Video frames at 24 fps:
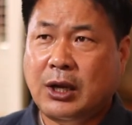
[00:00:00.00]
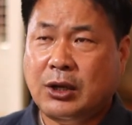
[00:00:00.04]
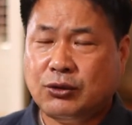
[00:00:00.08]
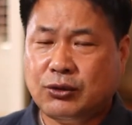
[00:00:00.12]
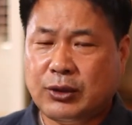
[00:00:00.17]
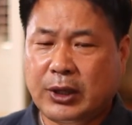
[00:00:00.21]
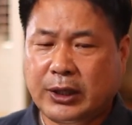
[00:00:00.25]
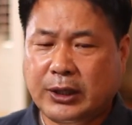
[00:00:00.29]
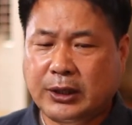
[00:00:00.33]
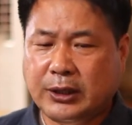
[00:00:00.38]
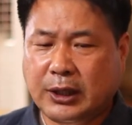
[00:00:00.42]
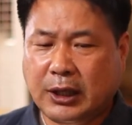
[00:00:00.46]

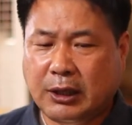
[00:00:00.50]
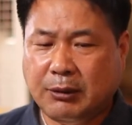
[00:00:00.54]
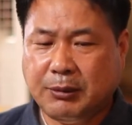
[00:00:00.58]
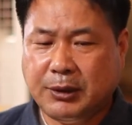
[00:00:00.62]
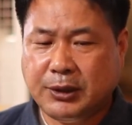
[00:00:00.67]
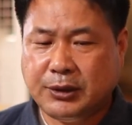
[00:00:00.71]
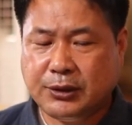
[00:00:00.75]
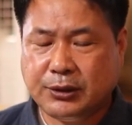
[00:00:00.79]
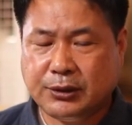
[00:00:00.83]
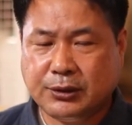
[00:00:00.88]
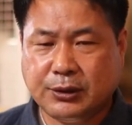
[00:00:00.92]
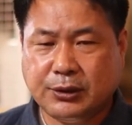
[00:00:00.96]
촬영함에
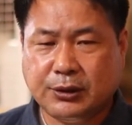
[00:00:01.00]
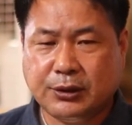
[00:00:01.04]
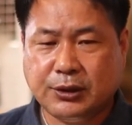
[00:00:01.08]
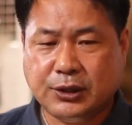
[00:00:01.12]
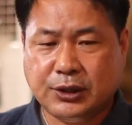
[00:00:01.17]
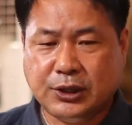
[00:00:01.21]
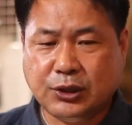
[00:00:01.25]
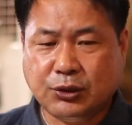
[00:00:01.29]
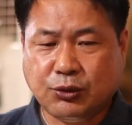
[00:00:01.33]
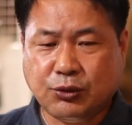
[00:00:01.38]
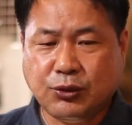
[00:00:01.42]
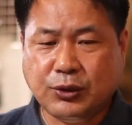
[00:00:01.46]
있어서
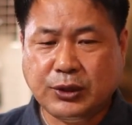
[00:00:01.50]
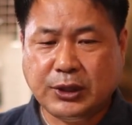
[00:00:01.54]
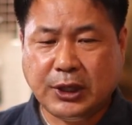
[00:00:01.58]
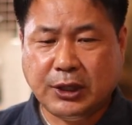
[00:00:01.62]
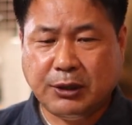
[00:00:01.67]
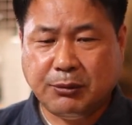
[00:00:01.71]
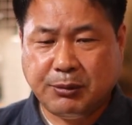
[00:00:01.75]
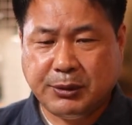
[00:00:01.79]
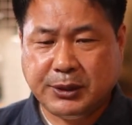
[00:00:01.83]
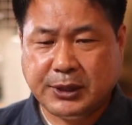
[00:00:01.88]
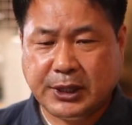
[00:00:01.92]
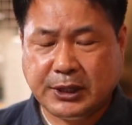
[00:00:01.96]
찍고자
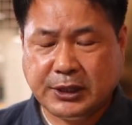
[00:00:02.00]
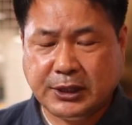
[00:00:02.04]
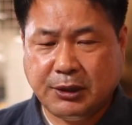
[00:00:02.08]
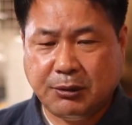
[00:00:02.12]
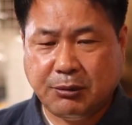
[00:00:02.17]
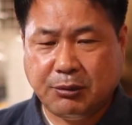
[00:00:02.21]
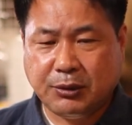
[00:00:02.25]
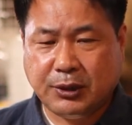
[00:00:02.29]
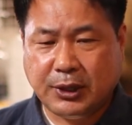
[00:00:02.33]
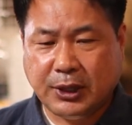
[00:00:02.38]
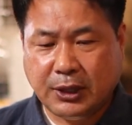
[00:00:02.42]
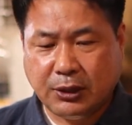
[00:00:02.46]
하는
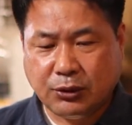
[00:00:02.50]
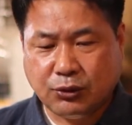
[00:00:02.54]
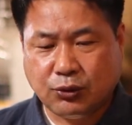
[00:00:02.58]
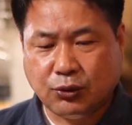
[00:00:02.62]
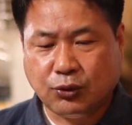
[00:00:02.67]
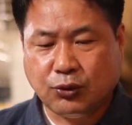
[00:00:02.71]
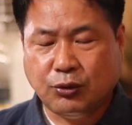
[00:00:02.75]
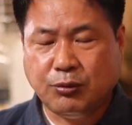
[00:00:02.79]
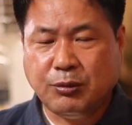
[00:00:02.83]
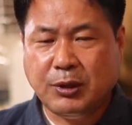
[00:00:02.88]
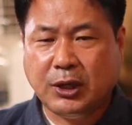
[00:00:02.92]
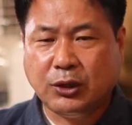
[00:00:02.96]
피사체보다
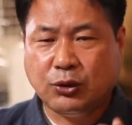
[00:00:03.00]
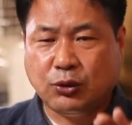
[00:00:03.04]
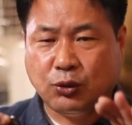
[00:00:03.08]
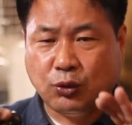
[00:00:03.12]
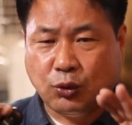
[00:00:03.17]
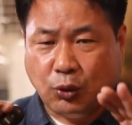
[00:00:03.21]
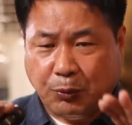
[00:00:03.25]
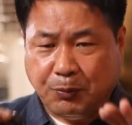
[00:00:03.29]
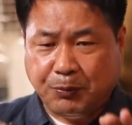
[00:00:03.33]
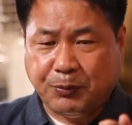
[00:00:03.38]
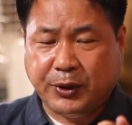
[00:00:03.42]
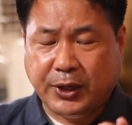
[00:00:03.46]
조금이라도
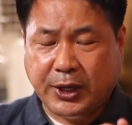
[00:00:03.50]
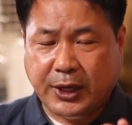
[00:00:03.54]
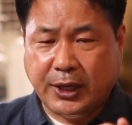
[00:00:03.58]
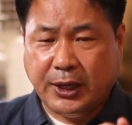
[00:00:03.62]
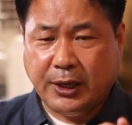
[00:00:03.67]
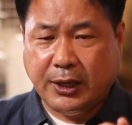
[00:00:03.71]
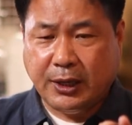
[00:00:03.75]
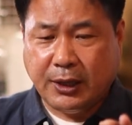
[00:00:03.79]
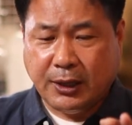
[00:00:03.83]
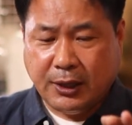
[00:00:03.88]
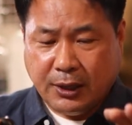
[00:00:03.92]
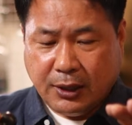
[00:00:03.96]

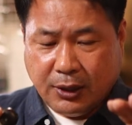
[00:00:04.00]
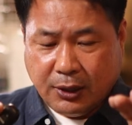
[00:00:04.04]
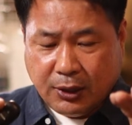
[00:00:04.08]
높게